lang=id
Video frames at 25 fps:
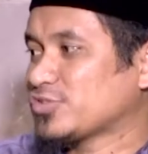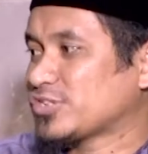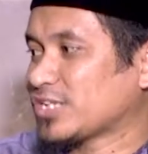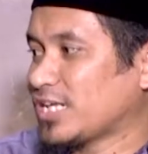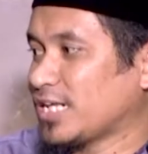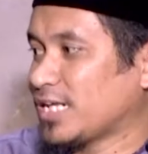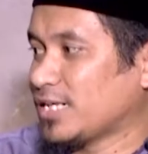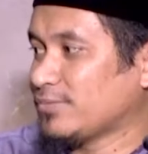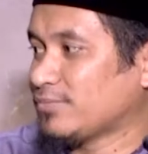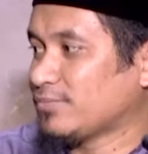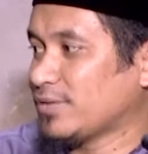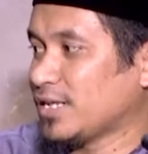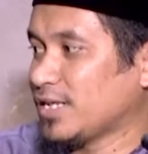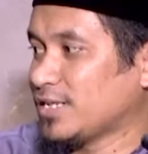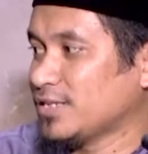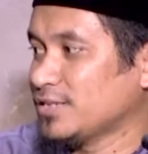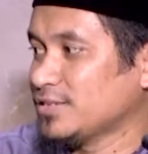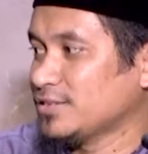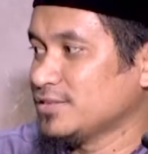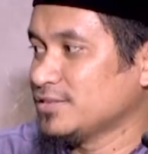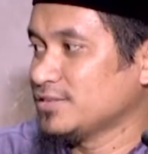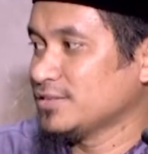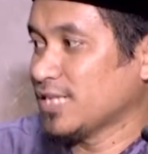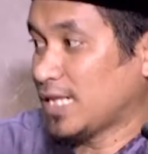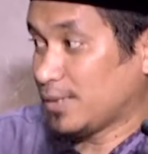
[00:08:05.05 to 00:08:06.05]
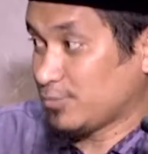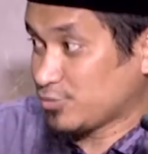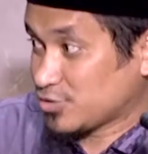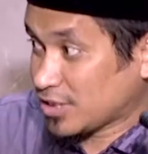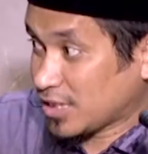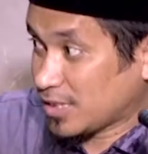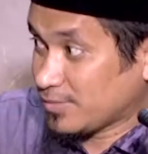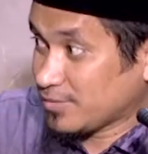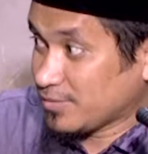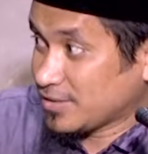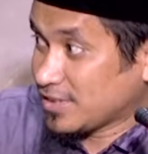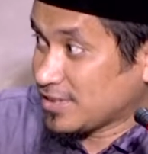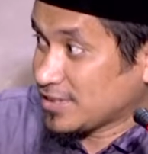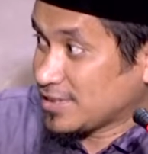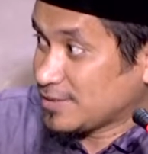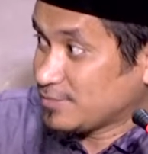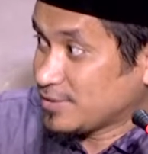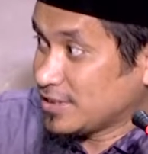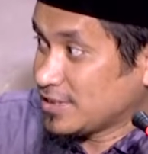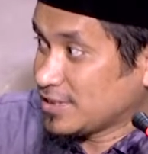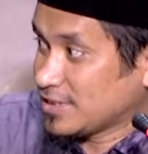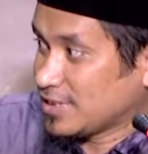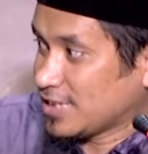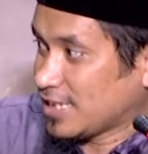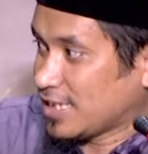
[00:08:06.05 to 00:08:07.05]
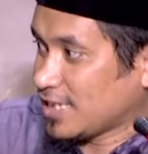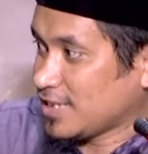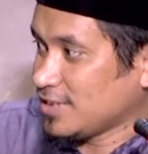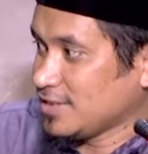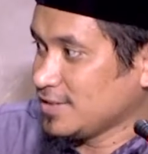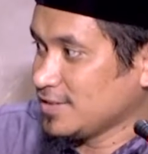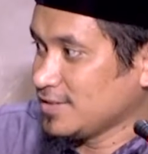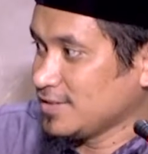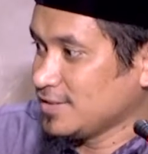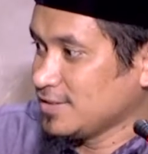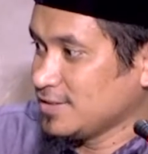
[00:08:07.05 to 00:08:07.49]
Salamah. Abu Salamah nanti meninggal.